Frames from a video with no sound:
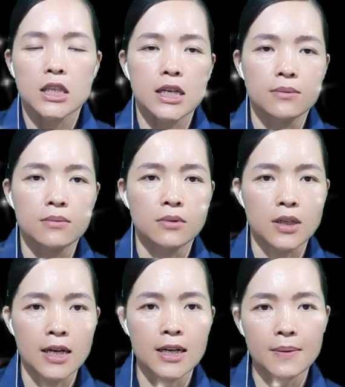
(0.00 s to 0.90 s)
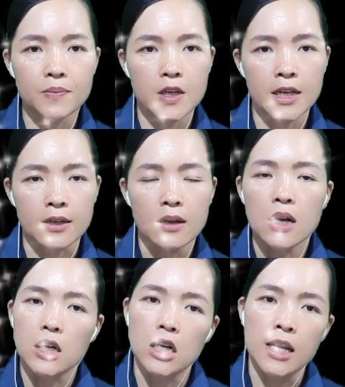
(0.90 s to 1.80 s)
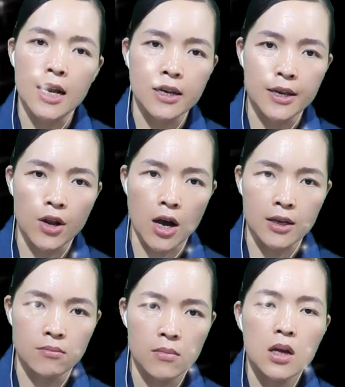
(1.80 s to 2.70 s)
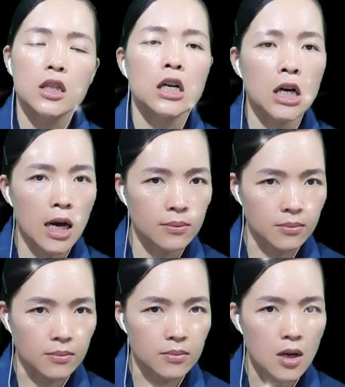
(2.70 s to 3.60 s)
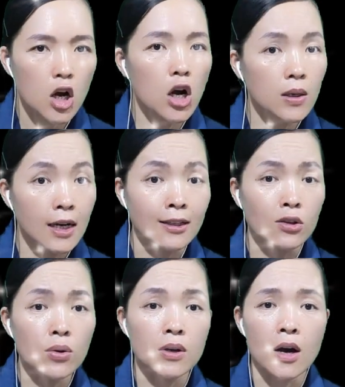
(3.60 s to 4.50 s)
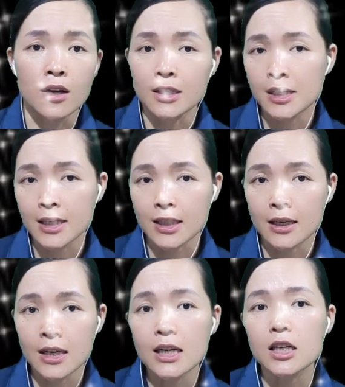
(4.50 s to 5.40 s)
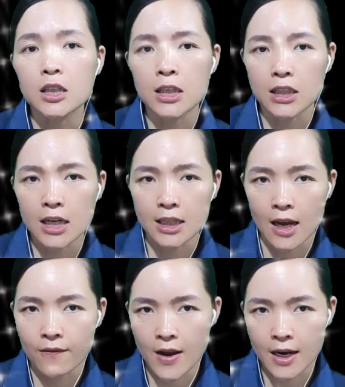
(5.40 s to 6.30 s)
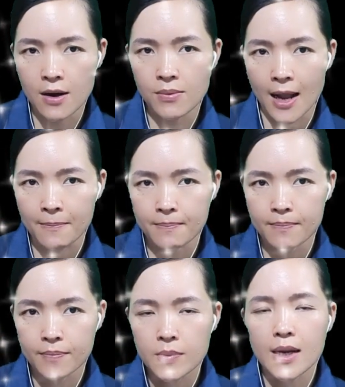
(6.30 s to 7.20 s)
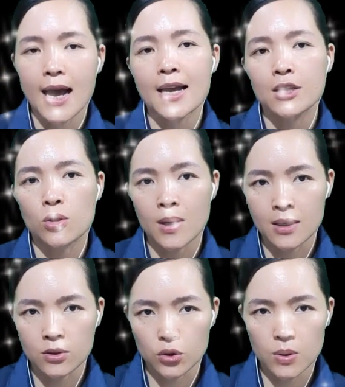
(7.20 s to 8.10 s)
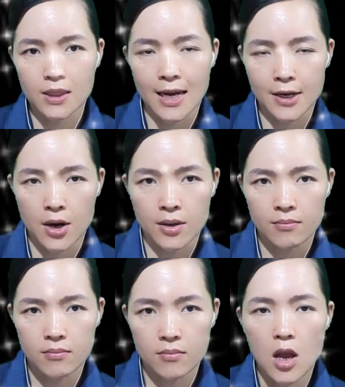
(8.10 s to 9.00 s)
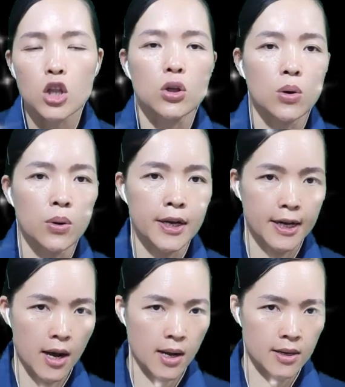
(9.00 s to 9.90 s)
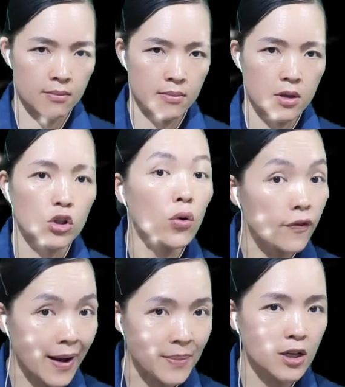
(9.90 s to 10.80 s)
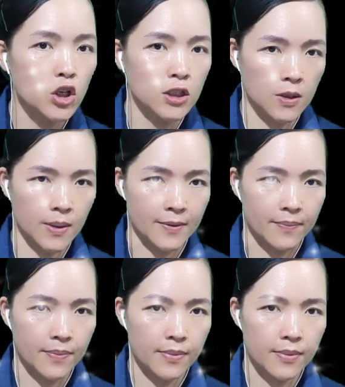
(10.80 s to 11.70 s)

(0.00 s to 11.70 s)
trông thấy cấp trên, người này liền hỏi, thưa ông, có cần tôi gọi người tới đưa thi thể về không ạ? Cai Tuần xua tay nói, thôi khỏi, thủ phạm đã rõ rồi.